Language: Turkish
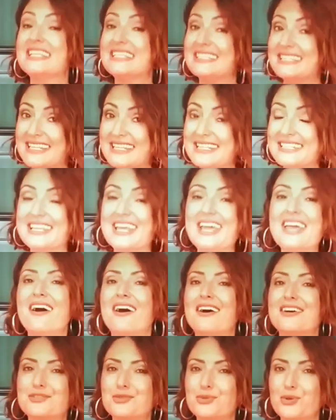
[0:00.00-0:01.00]
Siz de
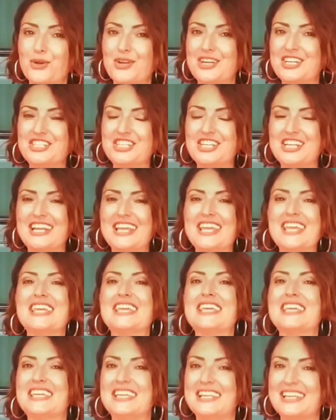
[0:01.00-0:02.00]
astroloji ile
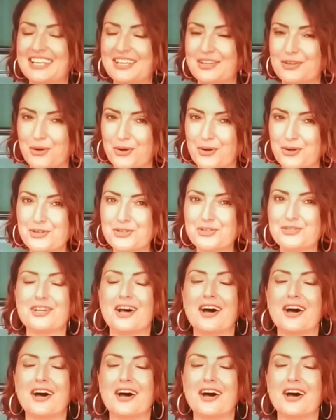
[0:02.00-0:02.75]
ilgileniyor,